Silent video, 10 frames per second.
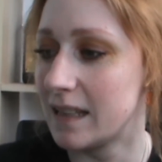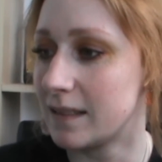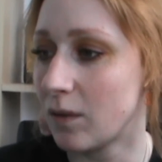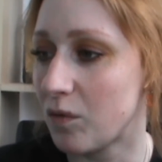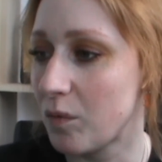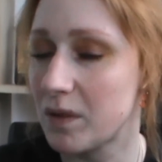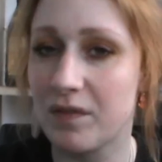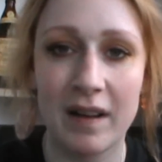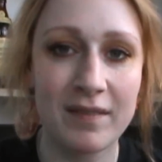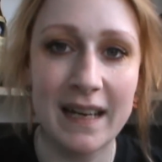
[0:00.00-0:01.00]
So, womit
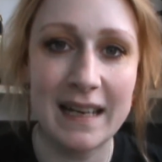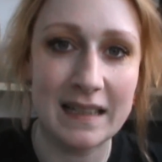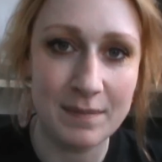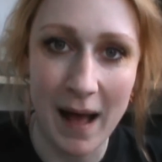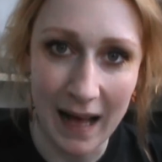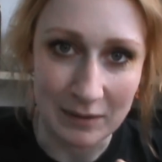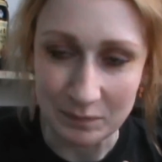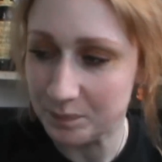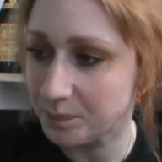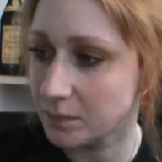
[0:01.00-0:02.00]
fangen wir denn jetzt mal an?
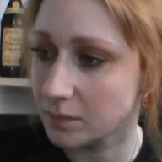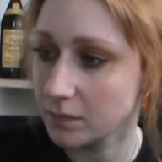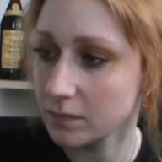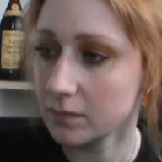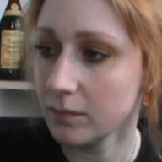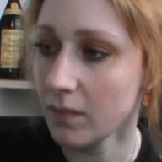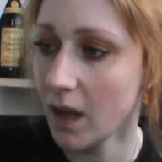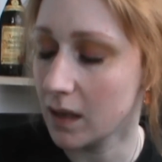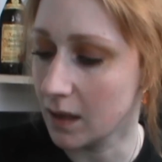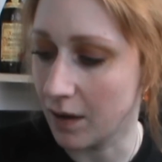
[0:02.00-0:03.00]

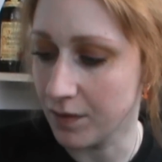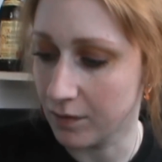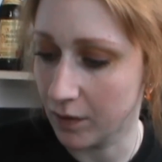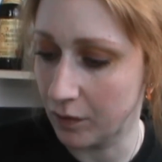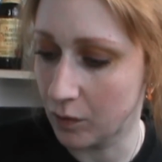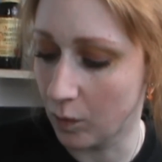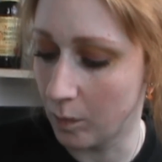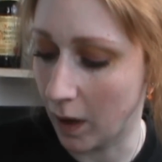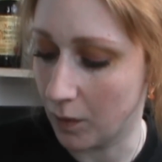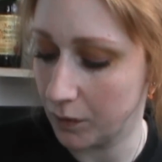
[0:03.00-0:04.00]
Ich greife einfach von
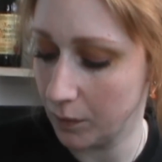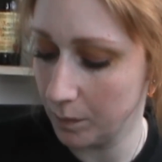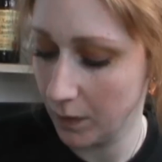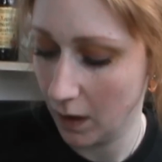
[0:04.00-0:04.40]
oben raus.